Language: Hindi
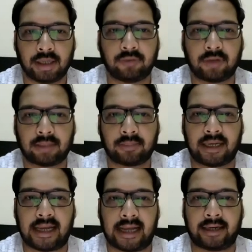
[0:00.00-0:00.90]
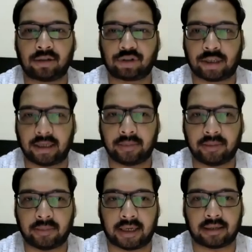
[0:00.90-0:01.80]
इवन हमने एरे और स्ट्रिंग भी
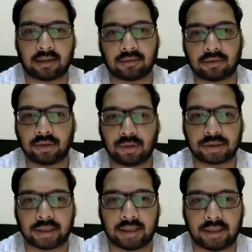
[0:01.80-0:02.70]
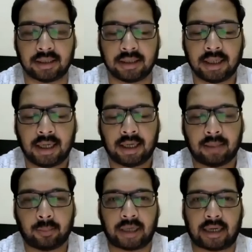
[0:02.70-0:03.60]
बनाकर उनको यूज कर लिया
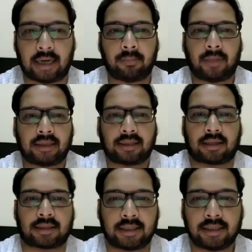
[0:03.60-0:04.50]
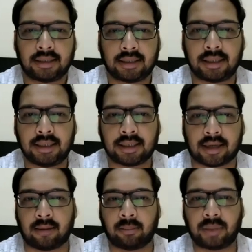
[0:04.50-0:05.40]
बट अब बात करते हैं कि
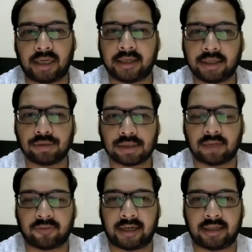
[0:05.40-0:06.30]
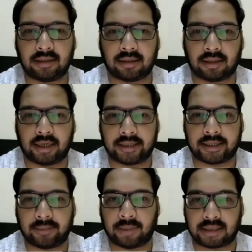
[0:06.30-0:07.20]
कंप्लीट यूजर डिफाइंड डेटा
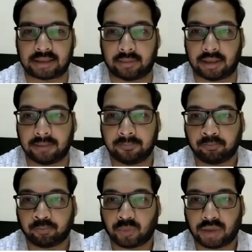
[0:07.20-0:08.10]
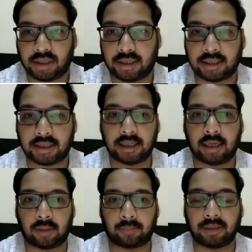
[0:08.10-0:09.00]
टाइप कैसे बने ठीक है कि
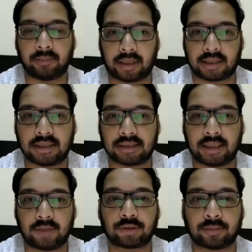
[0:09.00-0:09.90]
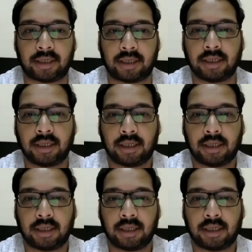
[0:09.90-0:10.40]
हम अपनी मर्जी से उसमें